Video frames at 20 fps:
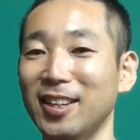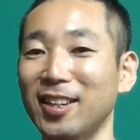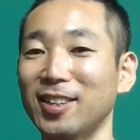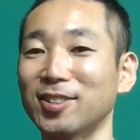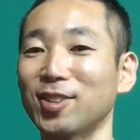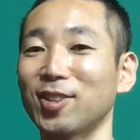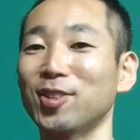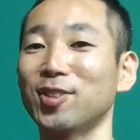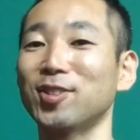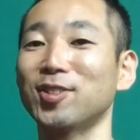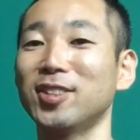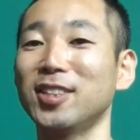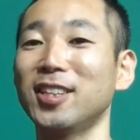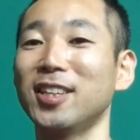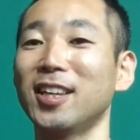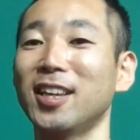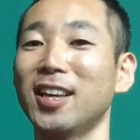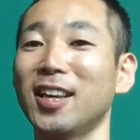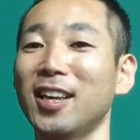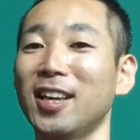そういうふう
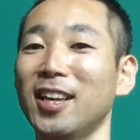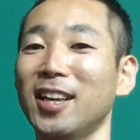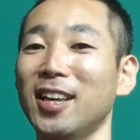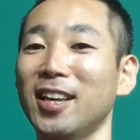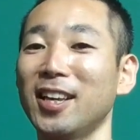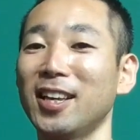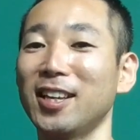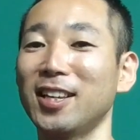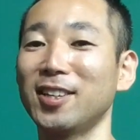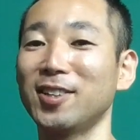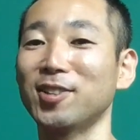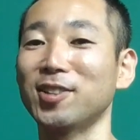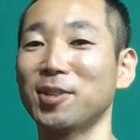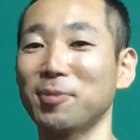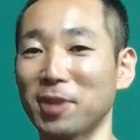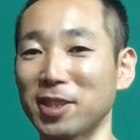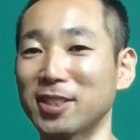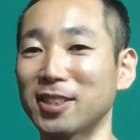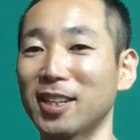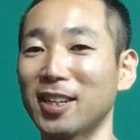に言って
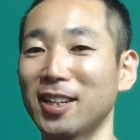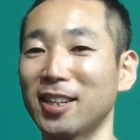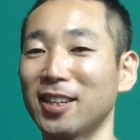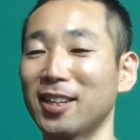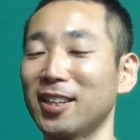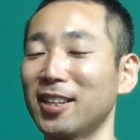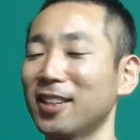ました